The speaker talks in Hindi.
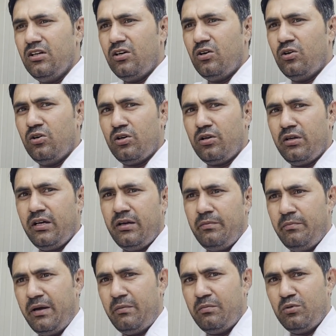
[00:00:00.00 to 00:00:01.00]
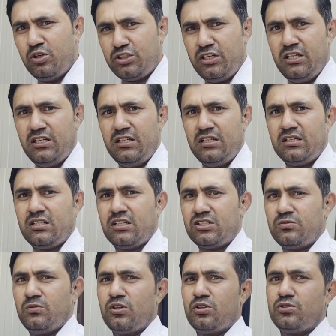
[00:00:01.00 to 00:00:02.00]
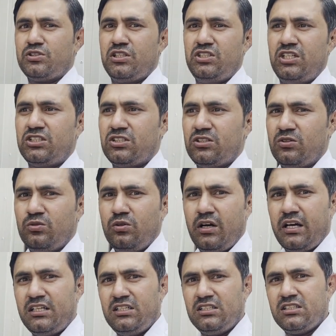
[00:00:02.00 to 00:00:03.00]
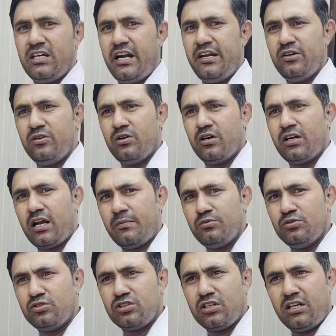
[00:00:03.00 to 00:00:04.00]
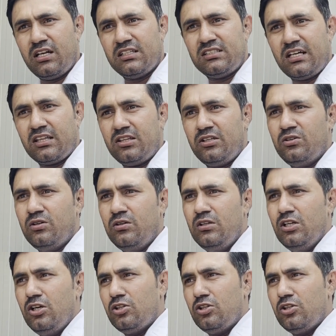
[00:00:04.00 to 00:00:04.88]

और मैं मोस्टली कस्टमर को सजेस्ट करूंगा कि इस गाड़ी को अगर आप यूज़ करना चाहते हो